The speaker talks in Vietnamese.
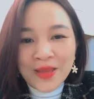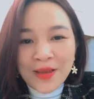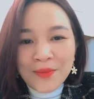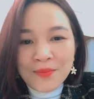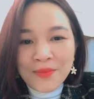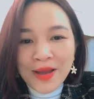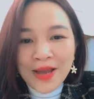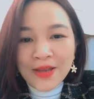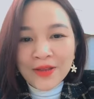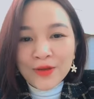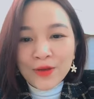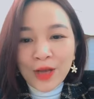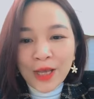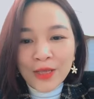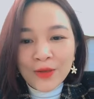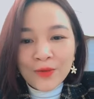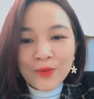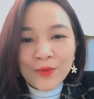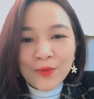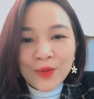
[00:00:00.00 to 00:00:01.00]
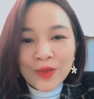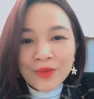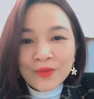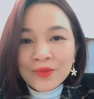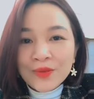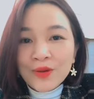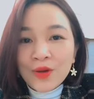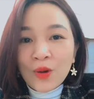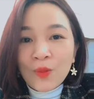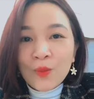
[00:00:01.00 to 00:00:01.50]
Và ngày mai
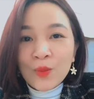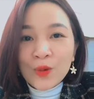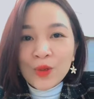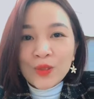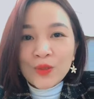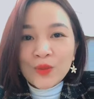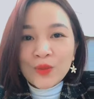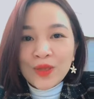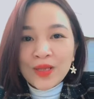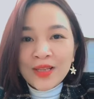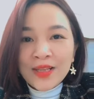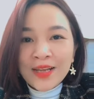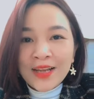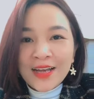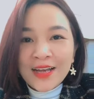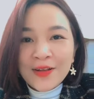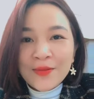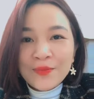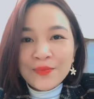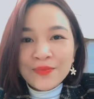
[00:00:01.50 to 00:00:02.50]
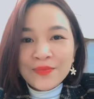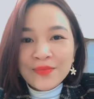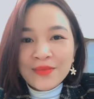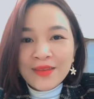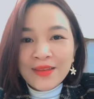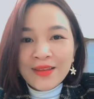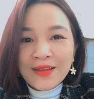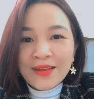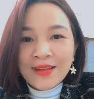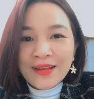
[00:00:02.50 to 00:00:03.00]
thì anh cũng có một cái chuyến
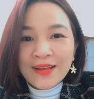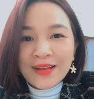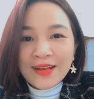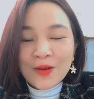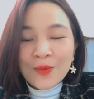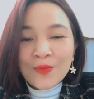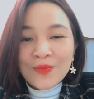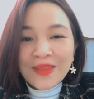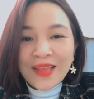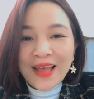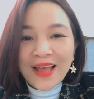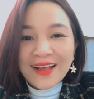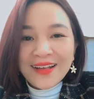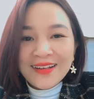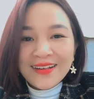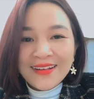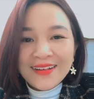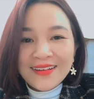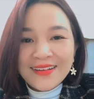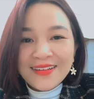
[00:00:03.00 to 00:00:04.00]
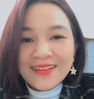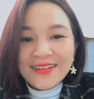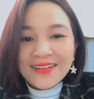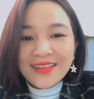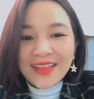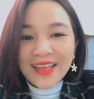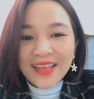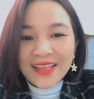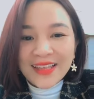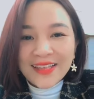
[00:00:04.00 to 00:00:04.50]
công
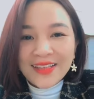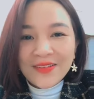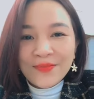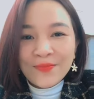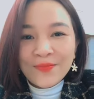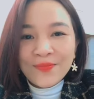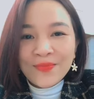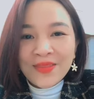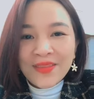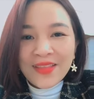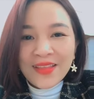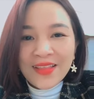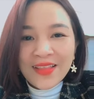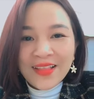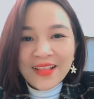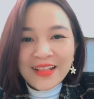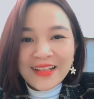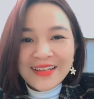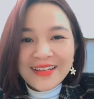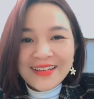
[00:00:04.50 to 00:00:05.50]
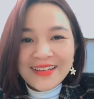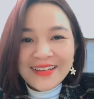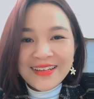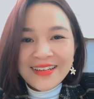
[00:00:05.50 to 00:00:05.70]
tác ở tỉnh.